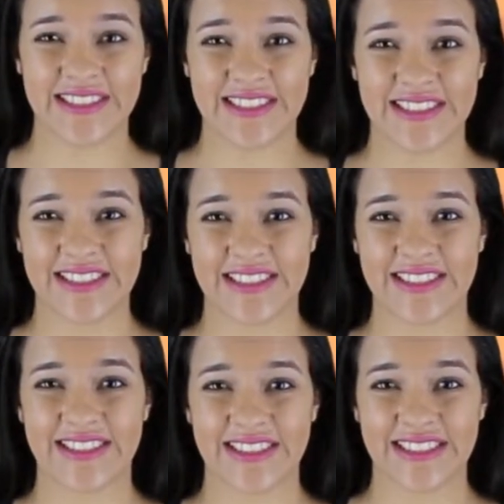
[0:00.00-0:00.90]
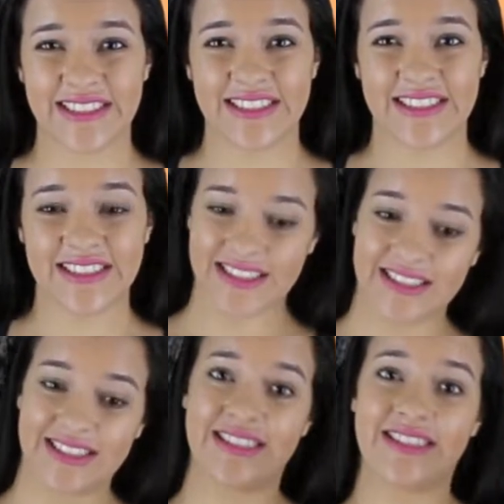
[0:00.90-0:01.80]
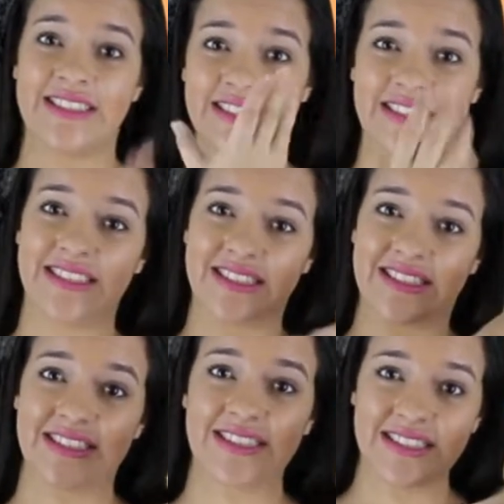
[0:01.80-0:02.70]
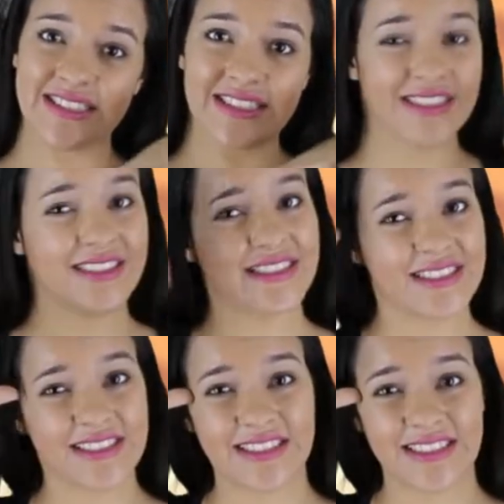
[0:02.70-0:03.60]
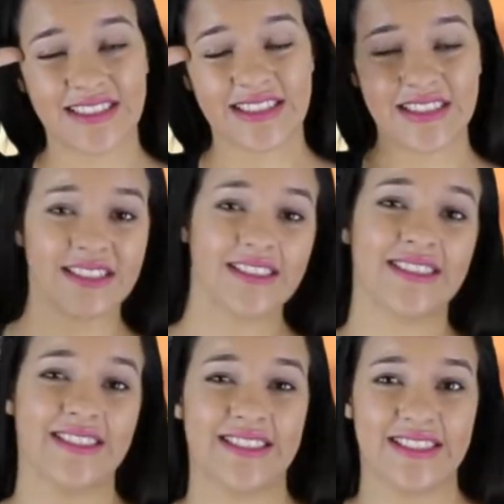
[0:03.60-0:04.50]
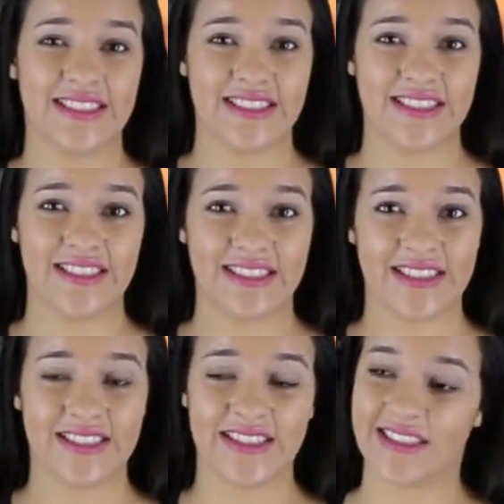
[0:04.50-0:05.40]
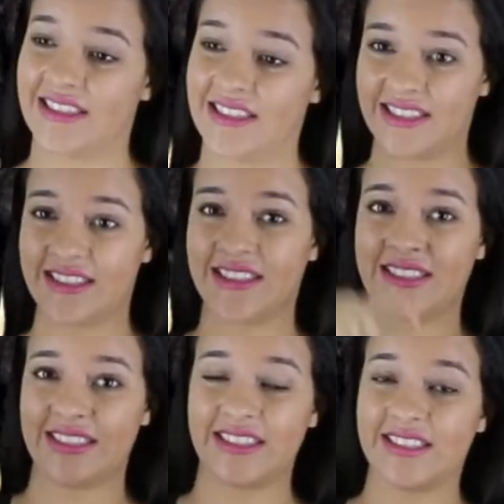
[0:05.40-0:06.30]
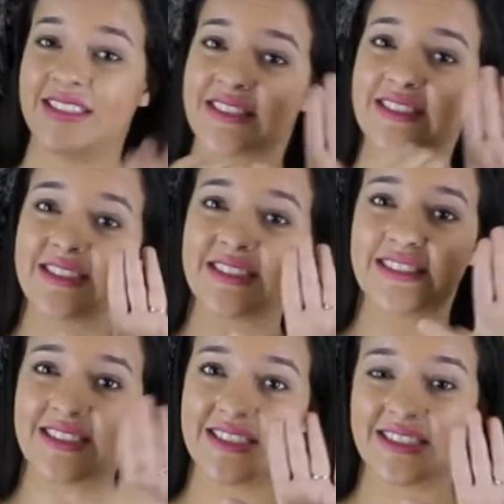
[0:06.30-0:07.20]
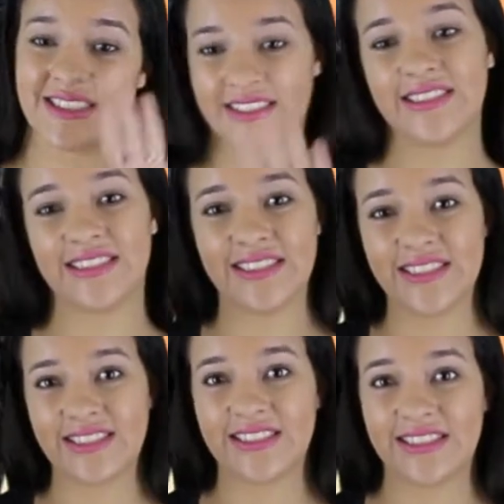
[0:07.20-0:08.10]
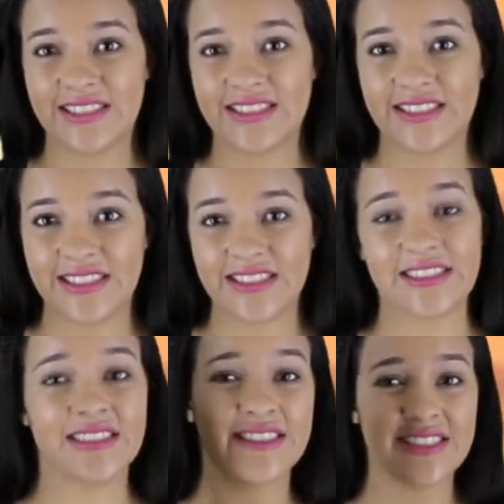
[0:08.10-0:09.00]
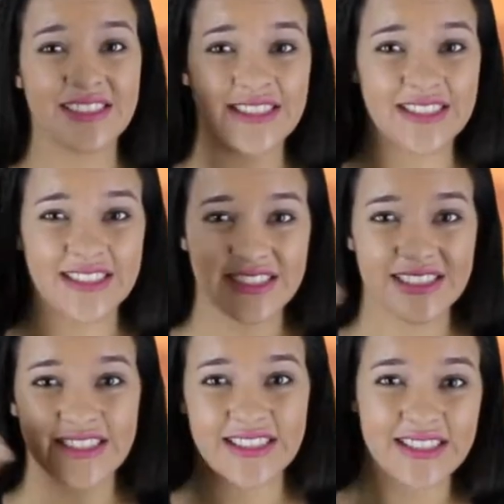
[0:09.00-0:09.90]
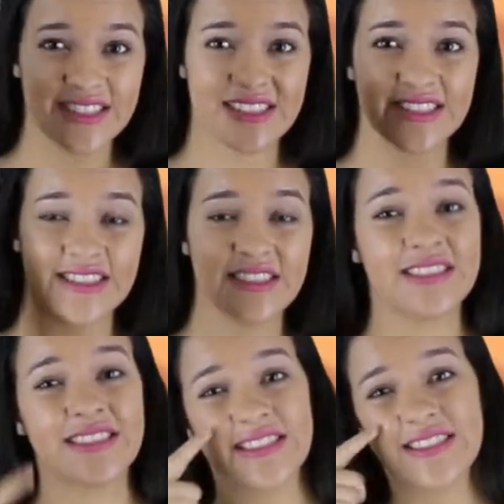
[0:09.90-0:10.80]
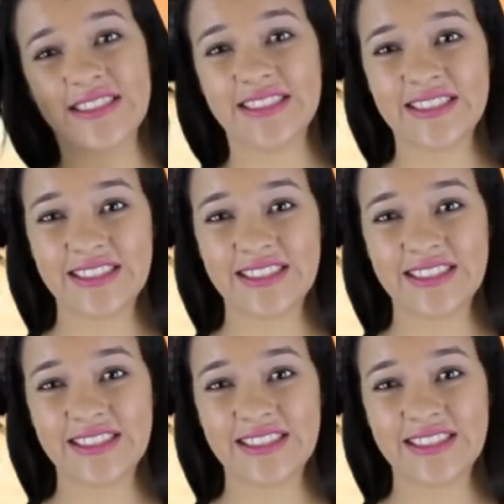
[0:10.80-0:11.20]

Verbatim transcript: Criado pela empresa Cavalo Amigo, em parceria com a Secretaria de Educação de Porto Alegre, SMED,